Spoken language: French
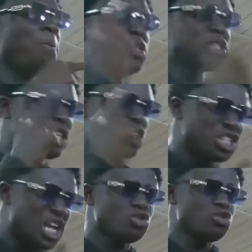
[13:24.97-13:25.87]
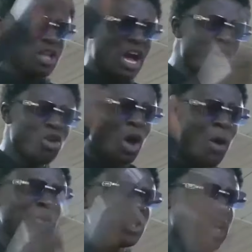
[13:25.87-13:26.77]
Établis-le avec
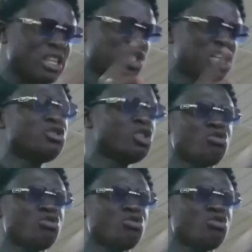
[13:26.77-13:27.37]
autorité. Dans le nom